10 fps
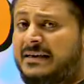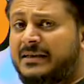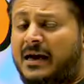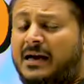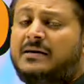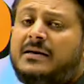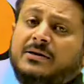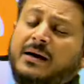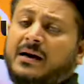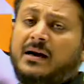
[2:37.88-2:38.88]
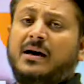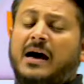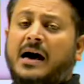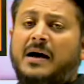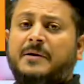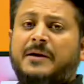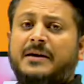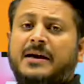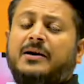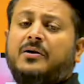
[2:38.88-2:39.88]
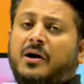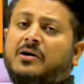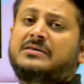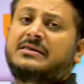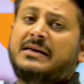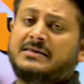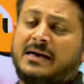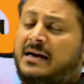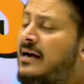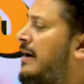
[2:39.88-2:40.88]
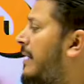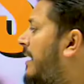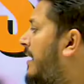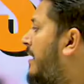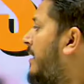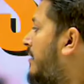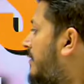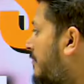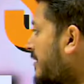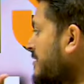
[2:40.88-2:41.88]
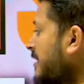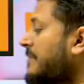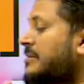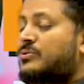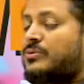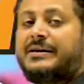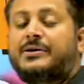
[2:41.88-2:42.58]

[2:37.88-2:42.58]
ज्ञान के द्वारा आपके लिए लॉन्च किया जा रहा है डीजीएमएस 2024